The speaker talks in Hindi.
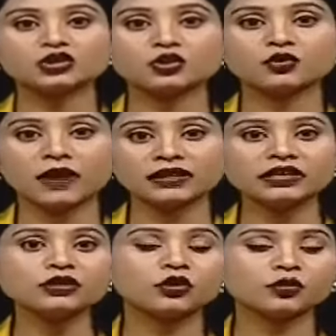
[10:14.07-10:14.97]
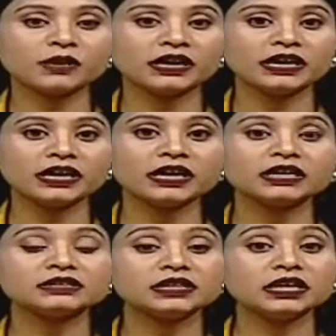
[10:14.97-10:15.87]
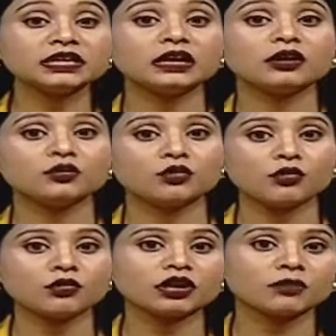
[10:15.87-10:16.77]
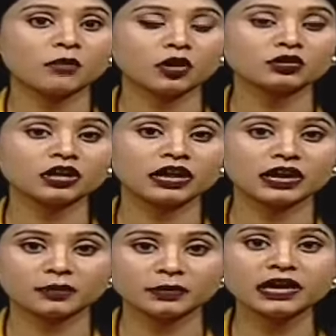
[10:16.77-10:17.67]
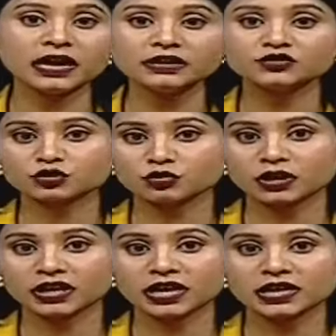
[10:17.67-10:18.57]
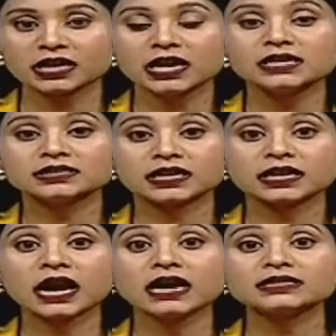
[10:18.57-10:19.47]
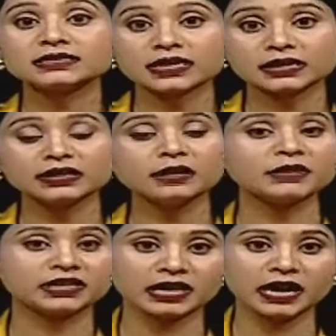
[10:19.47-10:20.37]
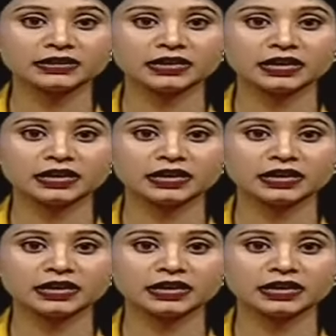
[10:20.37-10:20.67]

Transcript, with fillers: शुरुआती दौर में ही तीन लोगों की मौत की खबर आई जिसको लेकर सरकार सख्ते में दिखाई दे